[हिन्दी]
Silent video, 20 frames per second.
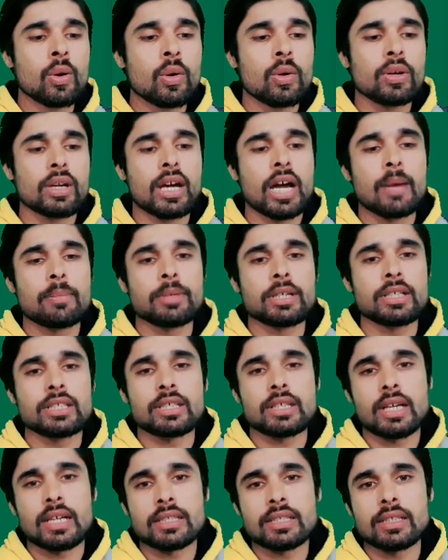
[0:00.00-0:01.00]
और आपकी
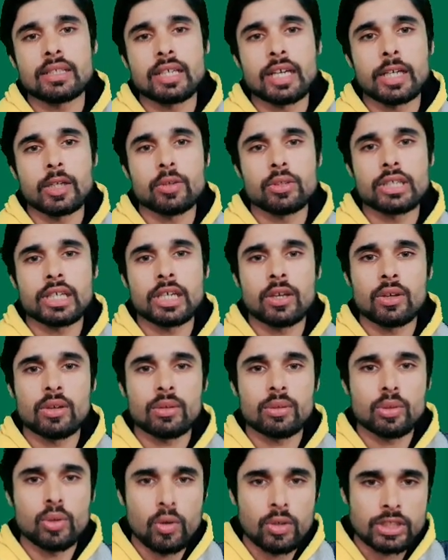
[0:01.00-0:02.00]
अच्छी खासी तैयारी हो जाएगी
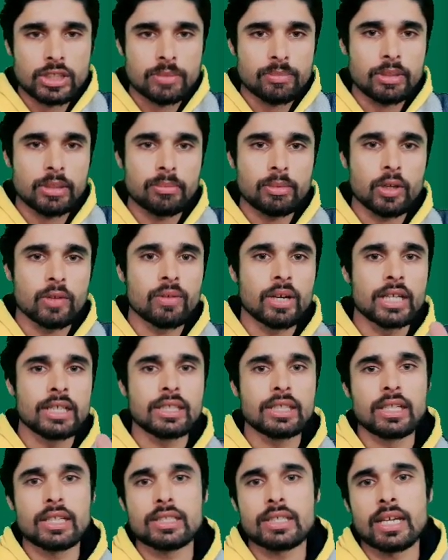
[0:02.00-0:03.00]
और नोट्स भी
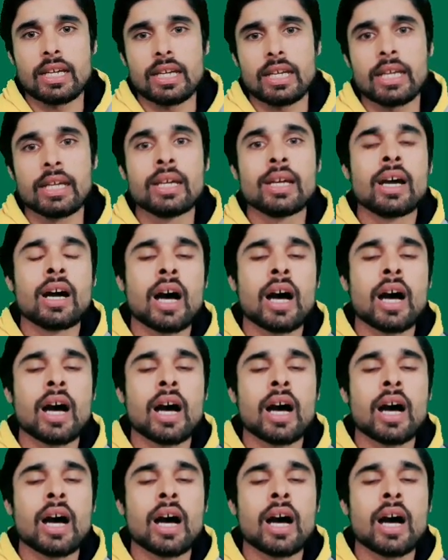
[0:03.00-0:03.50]
प्रोवाइड किए जाएंगे